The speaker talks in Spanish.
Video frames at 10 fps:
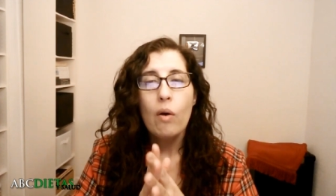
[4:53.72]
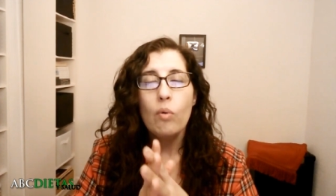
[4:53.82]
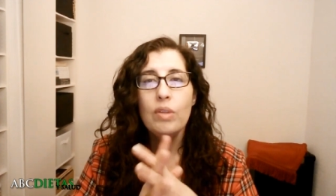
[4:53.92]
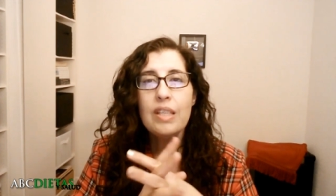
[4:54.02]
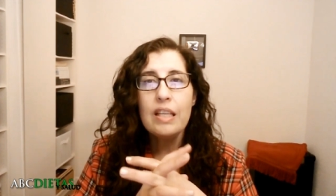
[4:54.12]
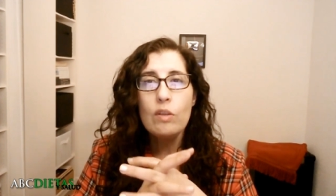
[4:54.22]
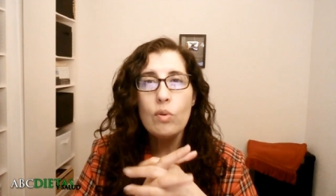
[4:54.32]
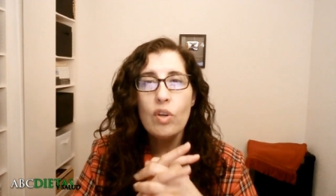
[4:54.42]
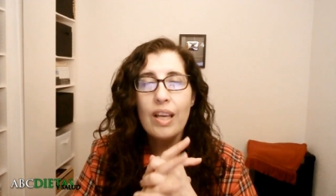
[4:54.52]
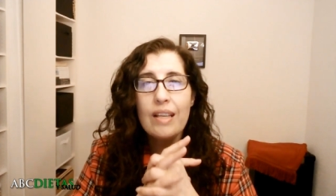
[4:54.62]
Un
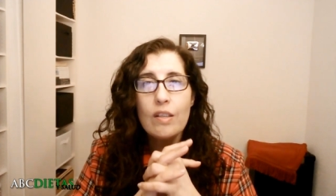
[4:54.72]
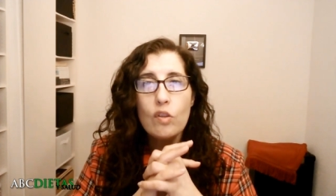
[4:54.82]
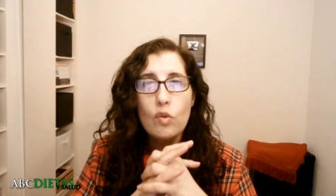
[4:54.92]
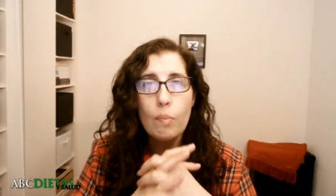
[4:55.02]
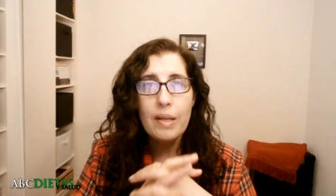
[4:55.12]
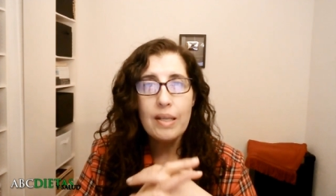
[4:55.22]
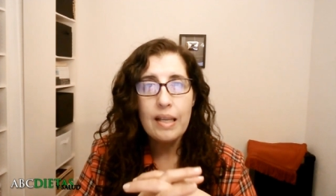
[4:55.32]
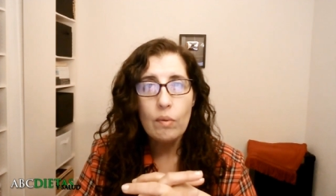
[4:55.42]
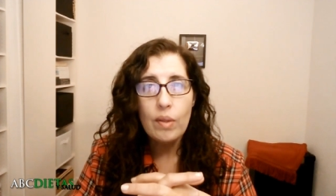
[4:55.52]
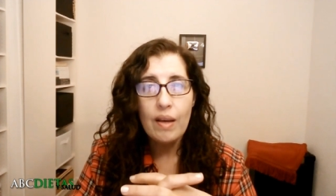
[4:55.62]
desayuno que es súper
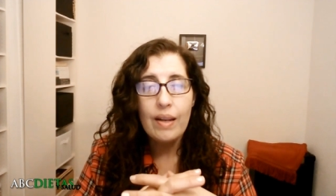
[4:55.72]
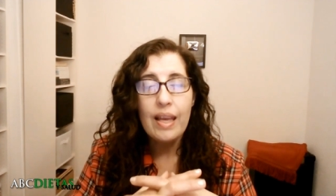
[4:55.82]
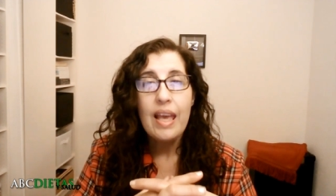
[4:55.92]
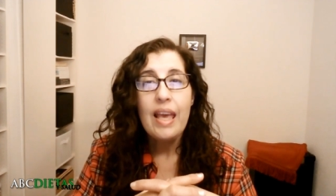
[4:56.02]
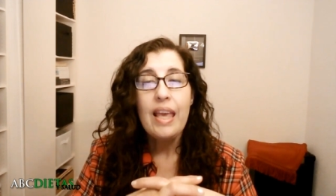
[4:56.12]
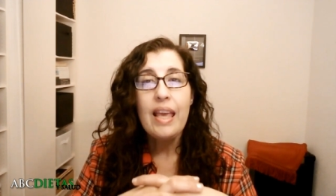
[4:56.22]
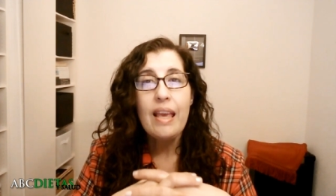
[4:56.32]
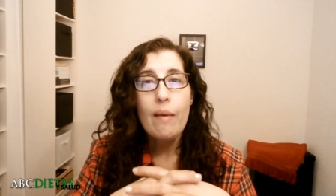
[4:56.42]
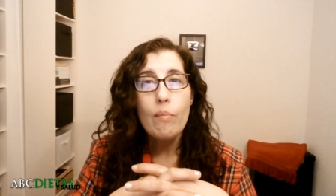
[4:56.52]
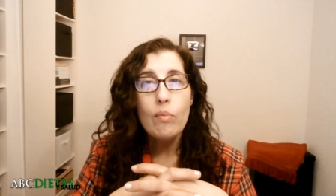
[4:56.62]
saludable y
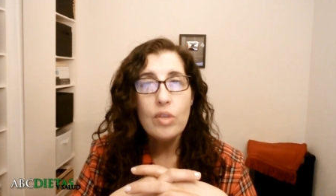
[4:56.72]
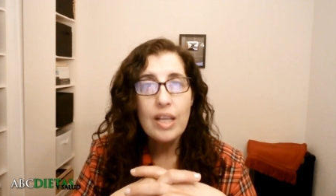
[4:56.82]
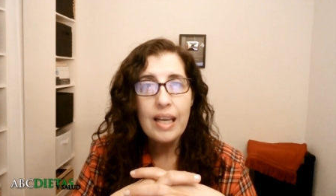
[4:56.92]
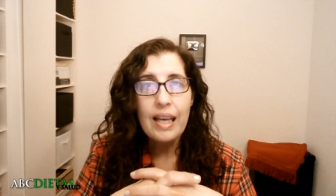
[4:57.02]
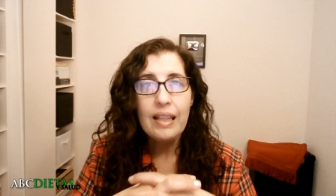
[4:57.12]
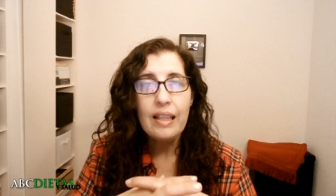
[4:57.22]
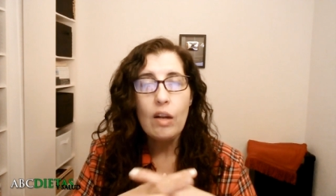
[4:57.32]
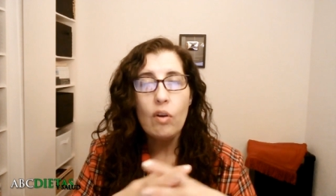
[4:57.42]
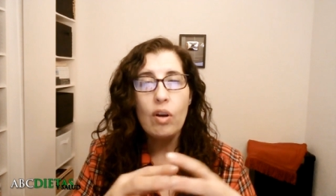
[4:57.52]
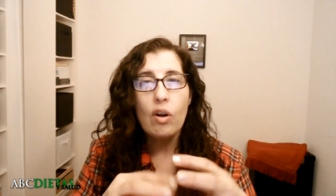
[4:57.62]
que mucha gente
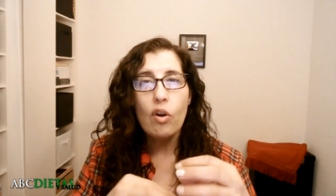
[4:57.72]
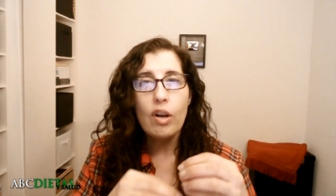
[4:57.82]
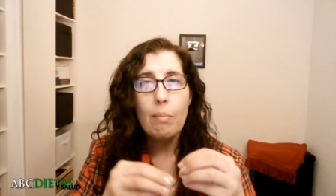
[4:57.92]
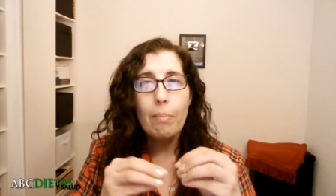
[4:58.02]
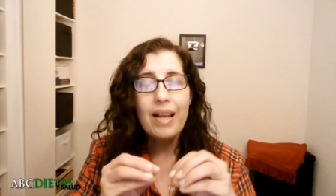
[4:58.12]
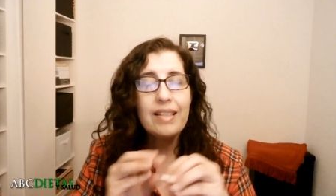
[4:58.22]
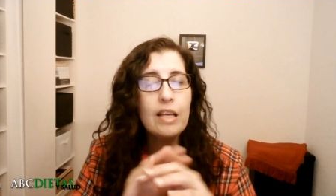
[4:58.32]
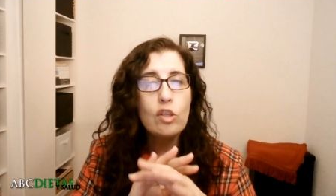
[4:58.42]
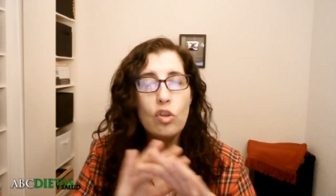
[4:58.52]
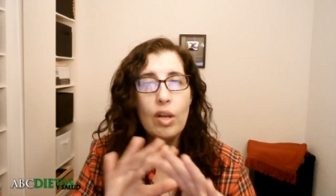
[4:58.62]
lo,
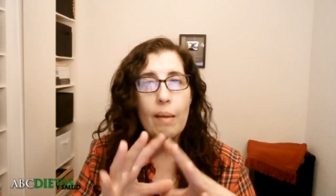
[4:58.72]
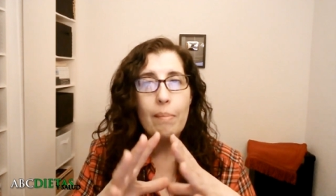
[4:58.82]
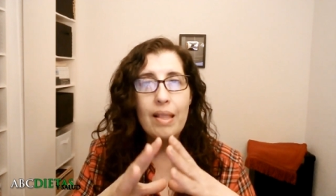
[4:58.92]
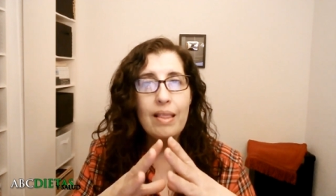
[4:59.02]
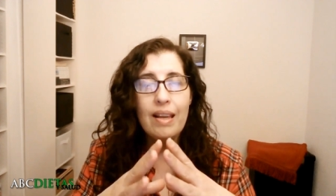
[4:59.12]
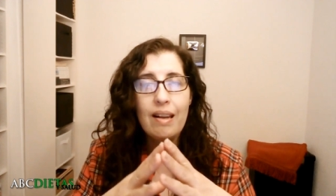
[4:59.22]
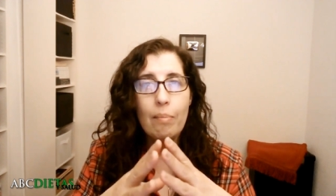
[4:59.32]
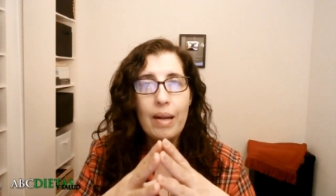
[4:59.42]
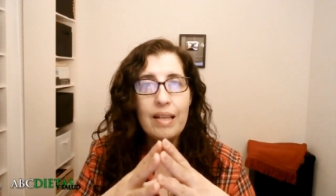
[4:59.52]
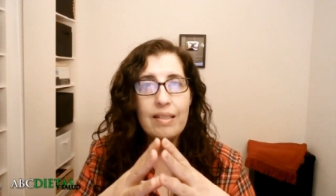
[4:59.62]
reemplaza solamente
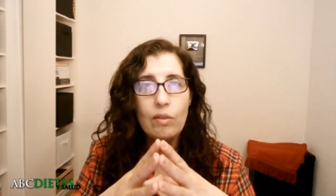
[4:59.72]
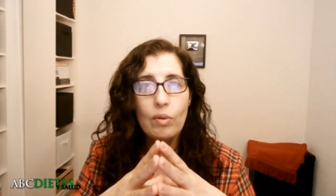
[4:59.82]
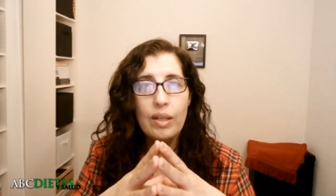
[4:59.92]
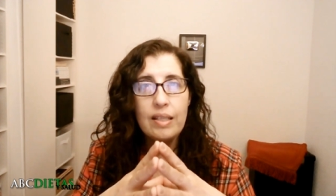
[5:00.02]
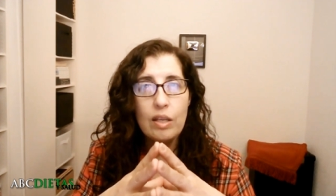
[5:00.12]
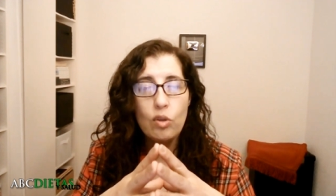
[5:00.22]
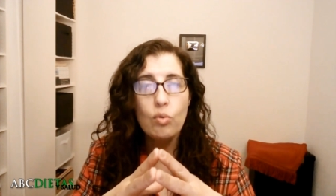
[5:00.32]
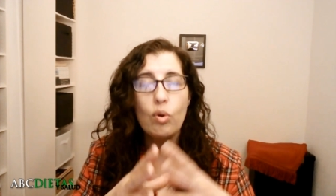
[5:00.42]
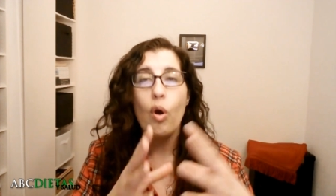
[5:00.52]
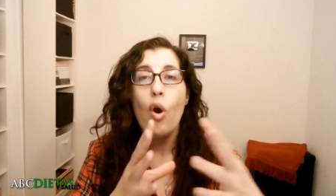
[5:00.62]
reemplazando el
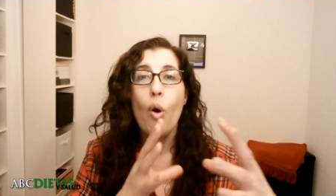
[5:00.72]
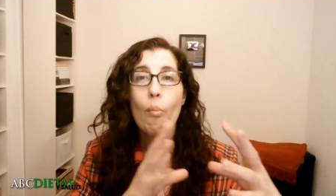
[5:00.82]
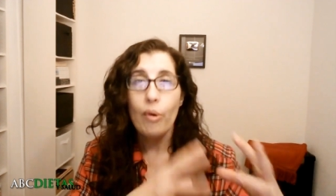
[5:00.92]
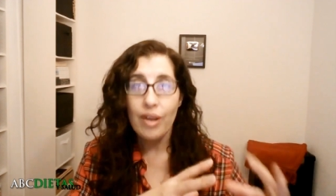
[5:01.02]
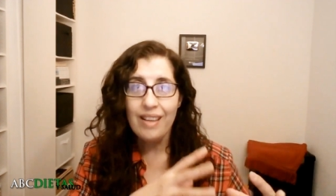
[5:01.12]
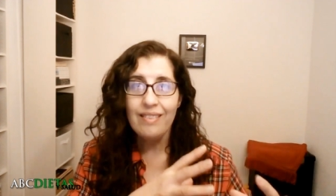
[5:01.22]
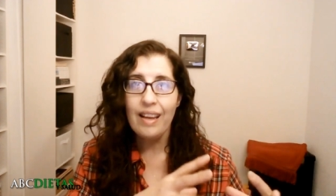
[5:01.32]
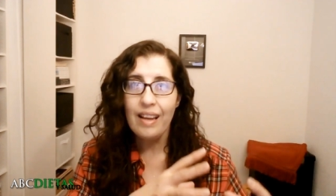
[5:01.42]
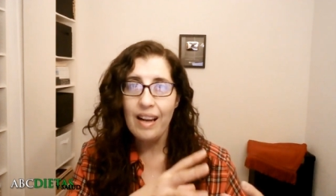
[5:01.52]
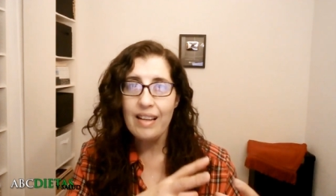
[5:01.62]
desayuno por
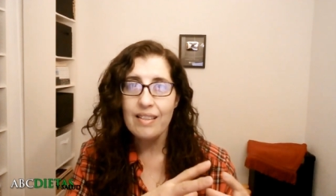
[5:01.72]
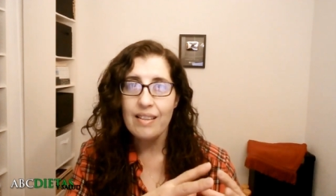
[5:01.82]
esta clase